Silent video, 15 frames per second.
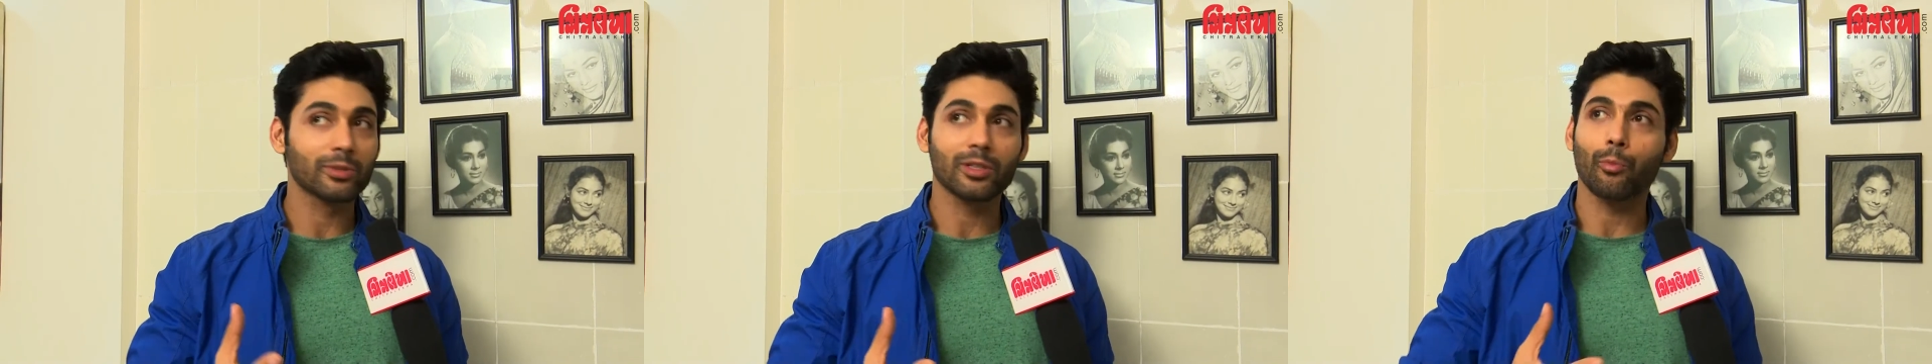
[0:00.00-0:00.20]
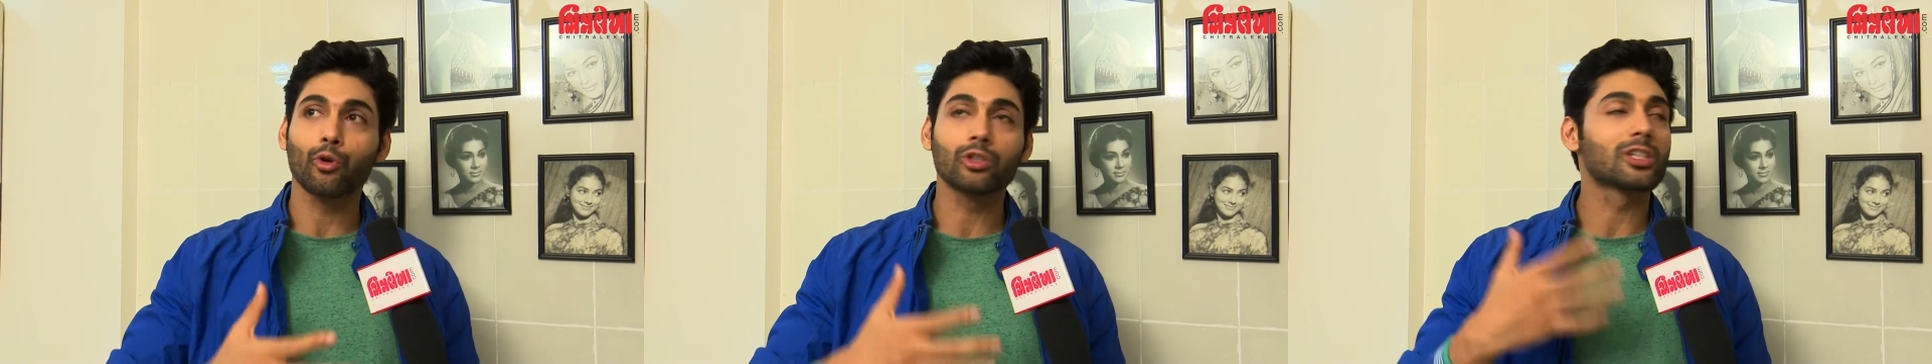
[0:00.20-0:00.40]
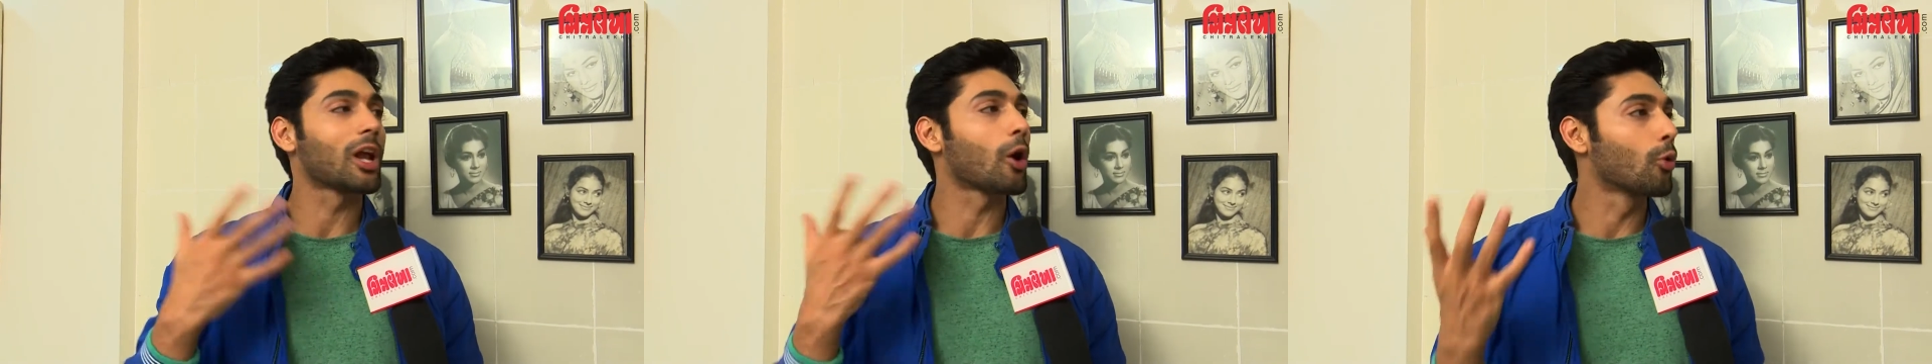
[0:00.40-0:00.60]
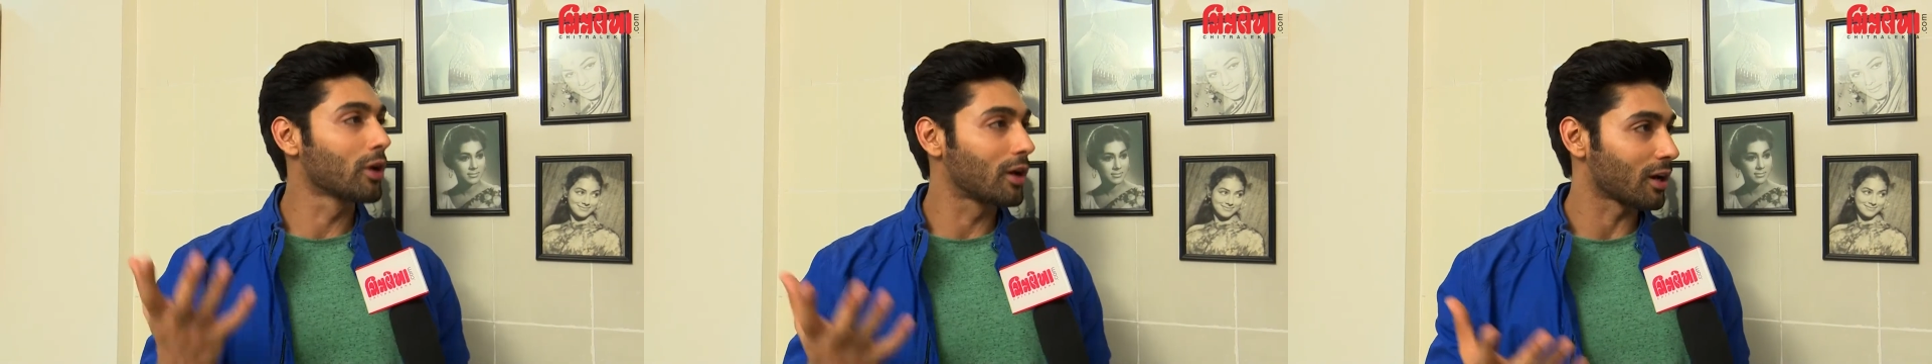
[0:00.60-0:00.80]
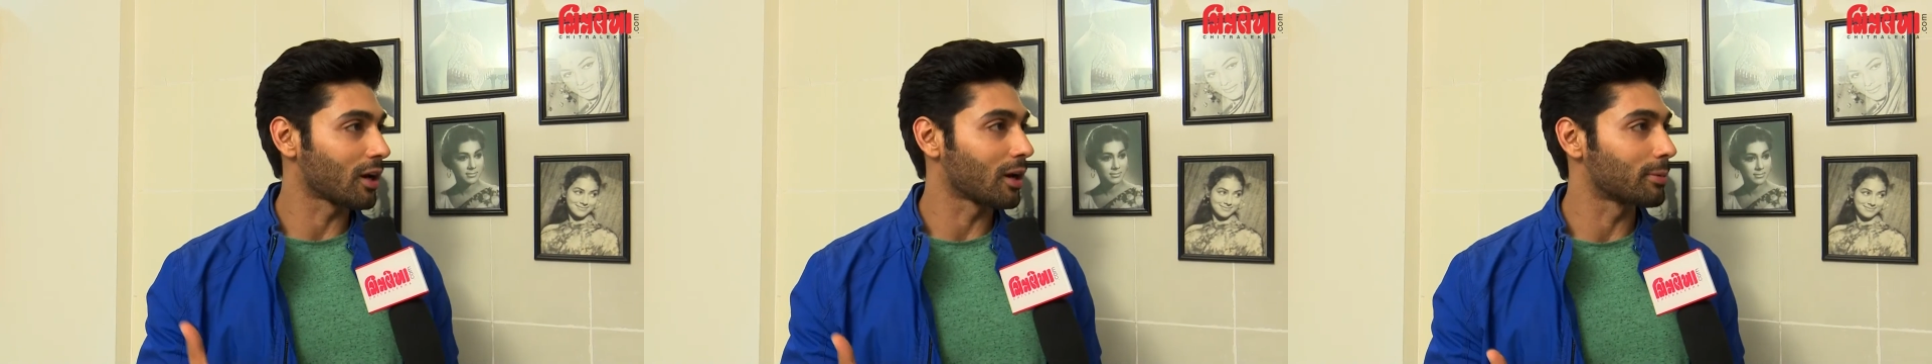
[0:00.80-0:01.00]
सब कुछ लाउड
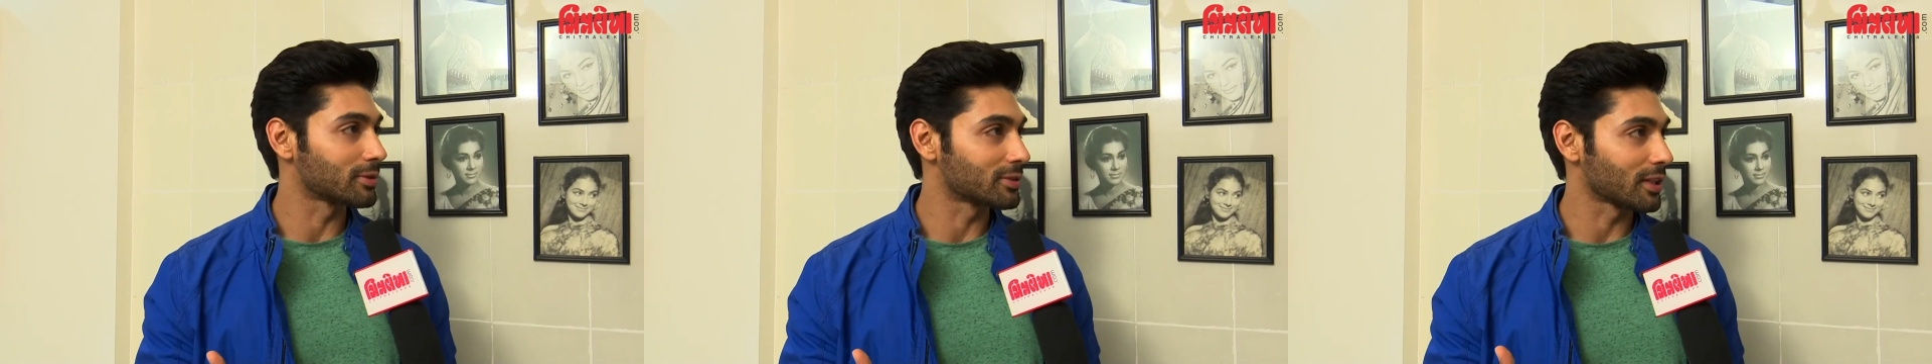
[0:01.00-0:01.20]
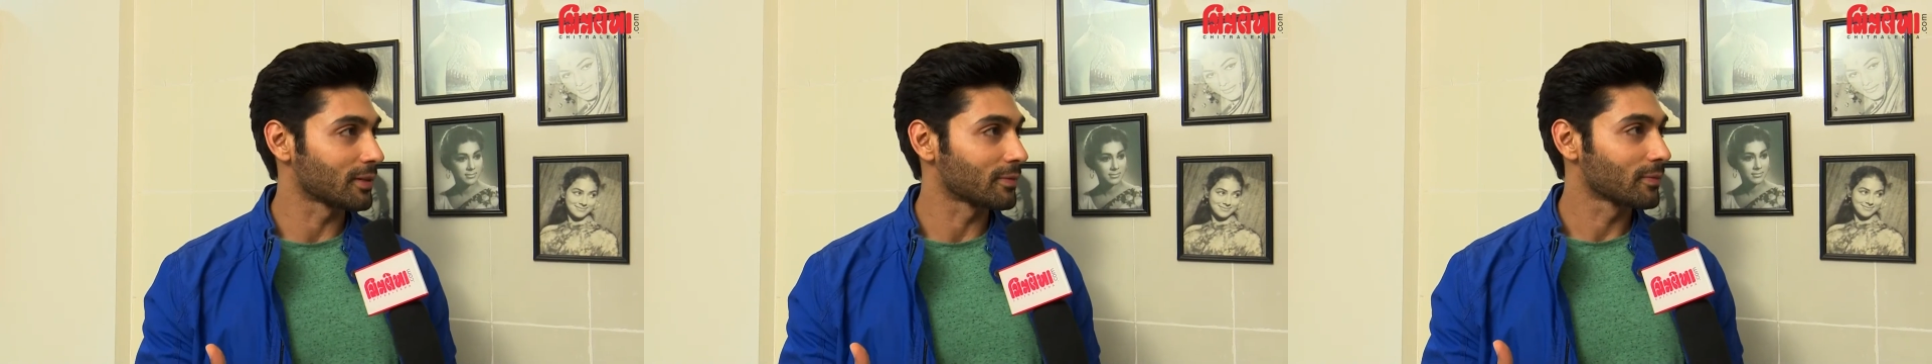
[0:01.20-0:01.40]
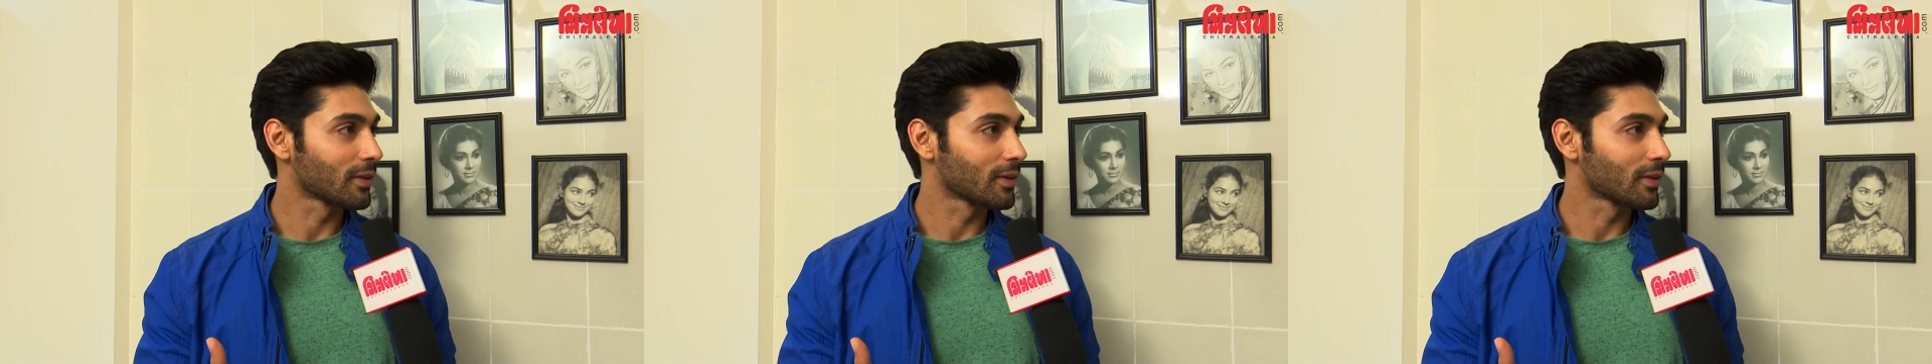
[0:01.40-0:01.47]
करना पड़ता है